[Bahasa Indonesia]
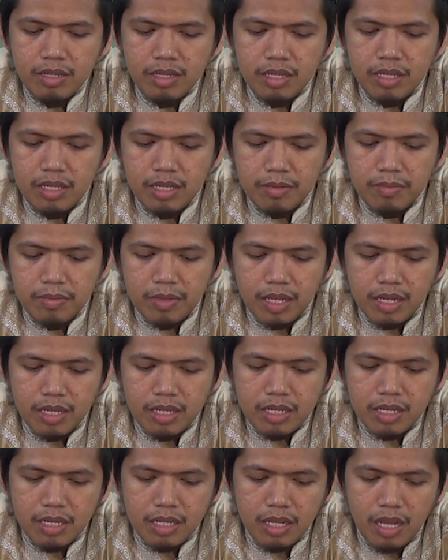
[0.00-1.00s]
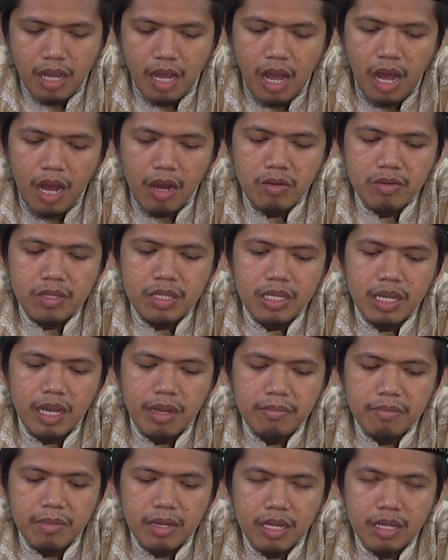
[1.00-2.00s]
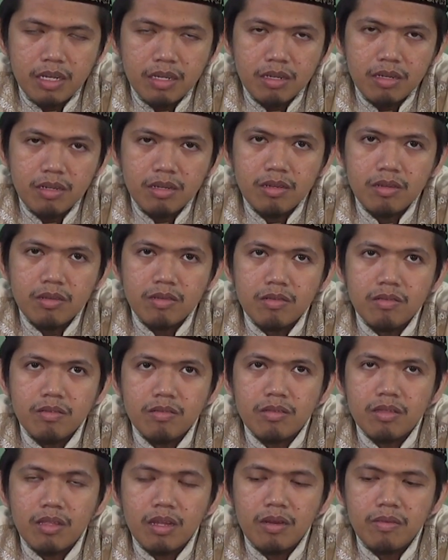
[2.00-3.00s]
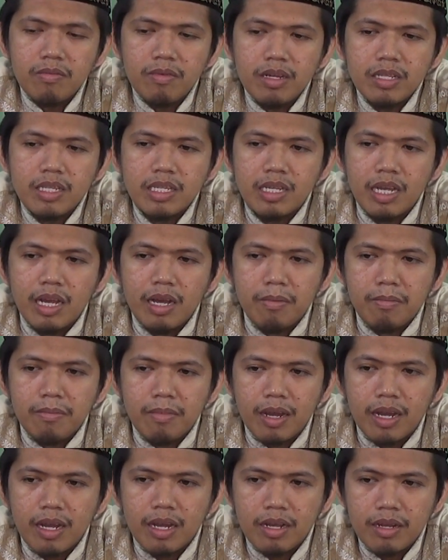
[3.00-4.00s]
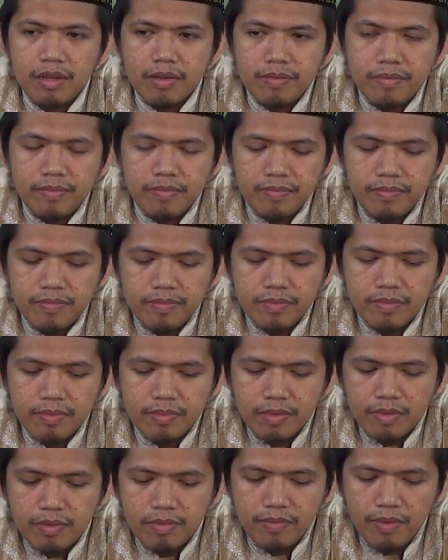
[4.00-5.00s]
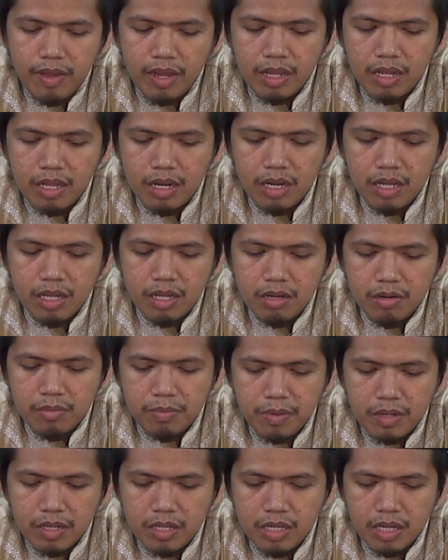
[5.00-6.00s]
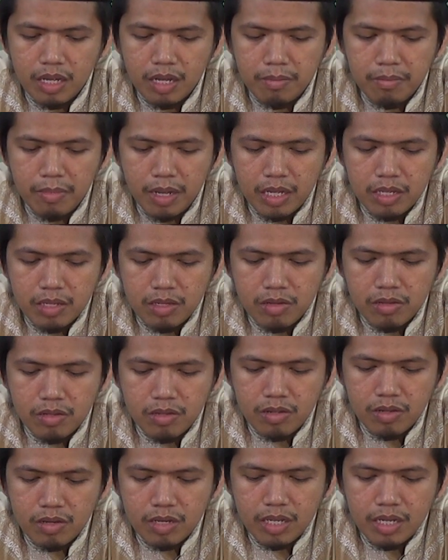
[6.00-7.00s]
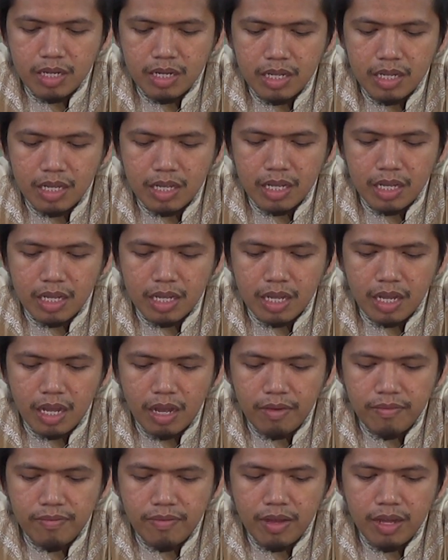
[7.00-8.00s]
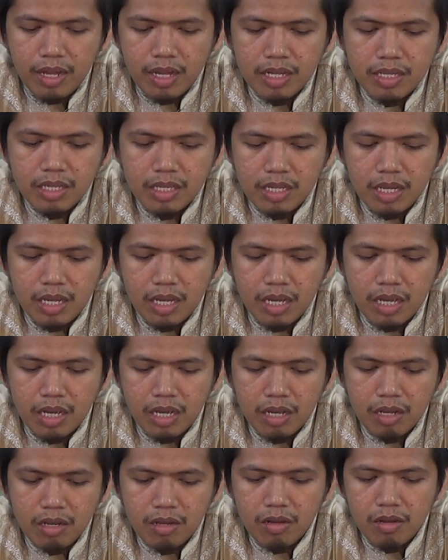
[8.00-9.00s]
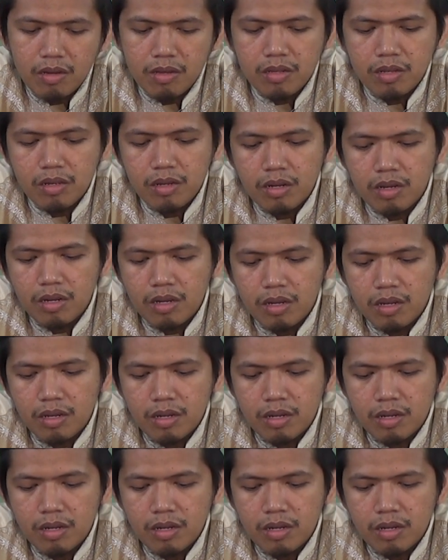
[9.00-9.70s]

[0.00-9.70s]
Isim tasniyah au jam'in utawa jamak faile rupa jamak. Contohnya niki kafaza kaya